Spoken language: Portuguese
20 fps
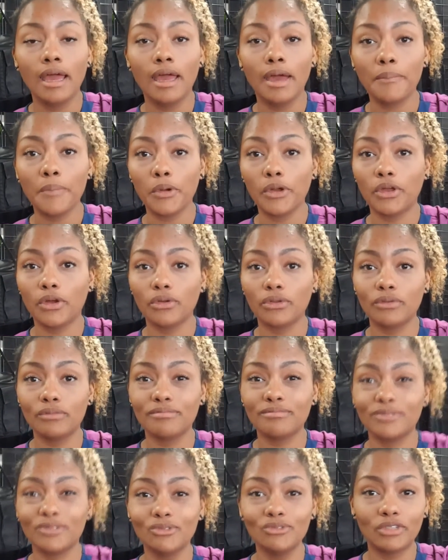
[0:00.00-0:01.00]
É porque eu
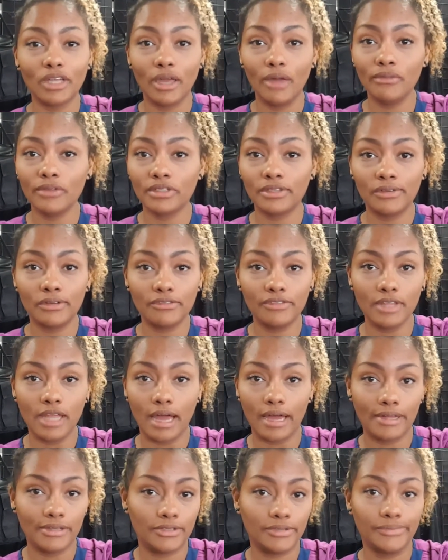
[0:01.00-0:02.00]
não tenho tanta
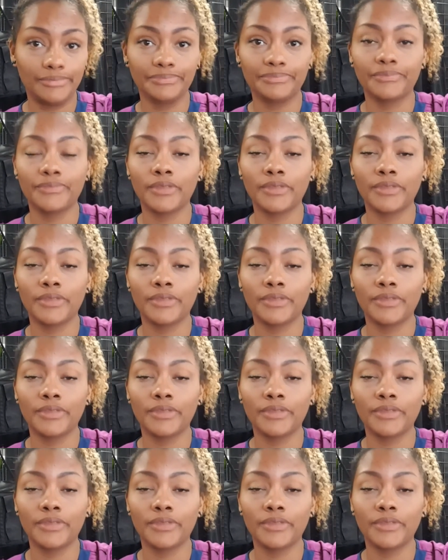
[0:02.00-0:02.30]
novidade.